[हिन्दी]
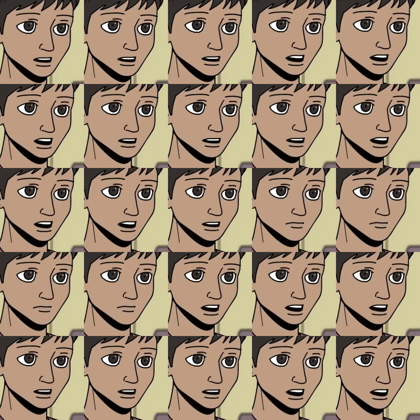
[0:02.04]
मैं राजेश
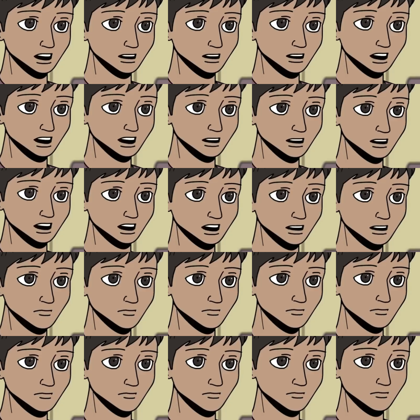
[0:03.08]
कन्हर हूं
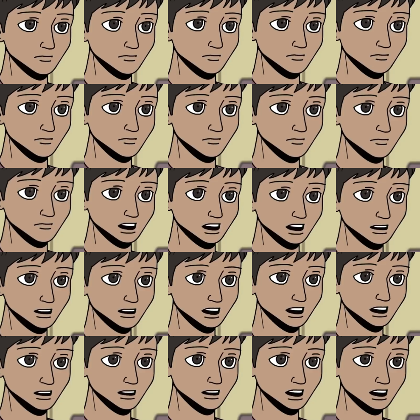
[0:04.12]
और ये मेरी कहानी है